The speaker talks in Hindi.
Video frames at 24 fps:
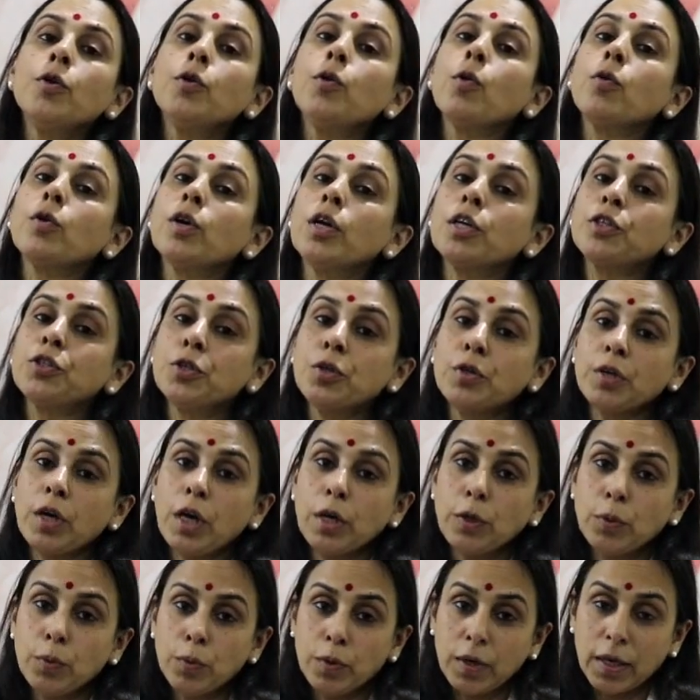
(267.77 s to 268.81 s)
डोनर
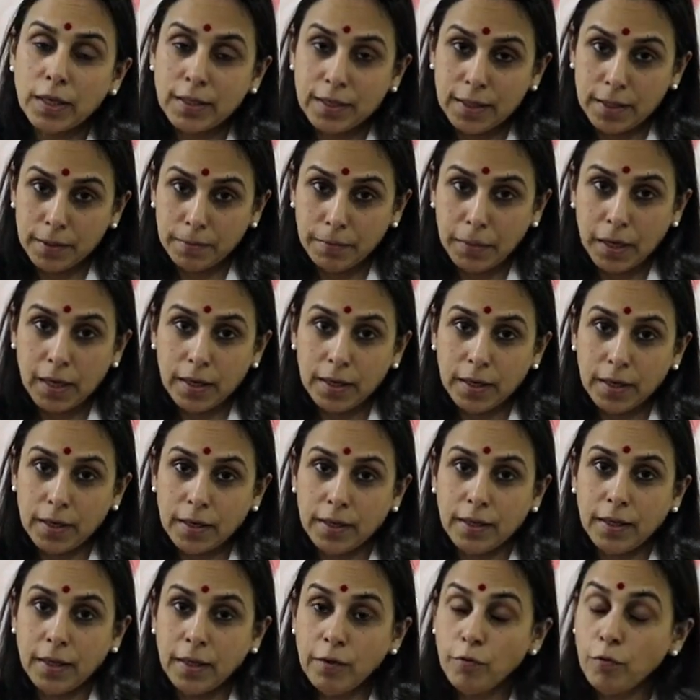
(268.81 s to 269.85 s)
शुक्राणु का इस्तेमाल
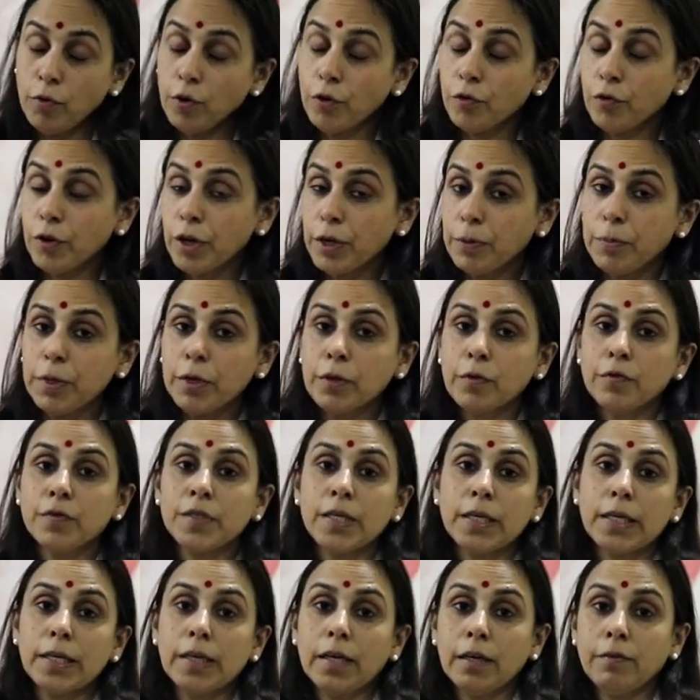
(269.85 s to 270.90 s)
करते हैं फॉर ट्रीटमेंट ऑफ
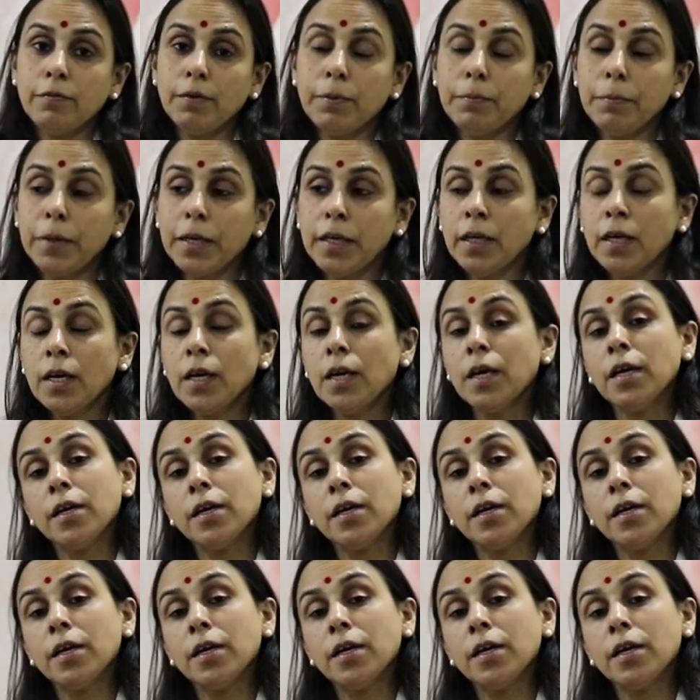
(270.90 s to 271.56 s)
सिंगल वेमेन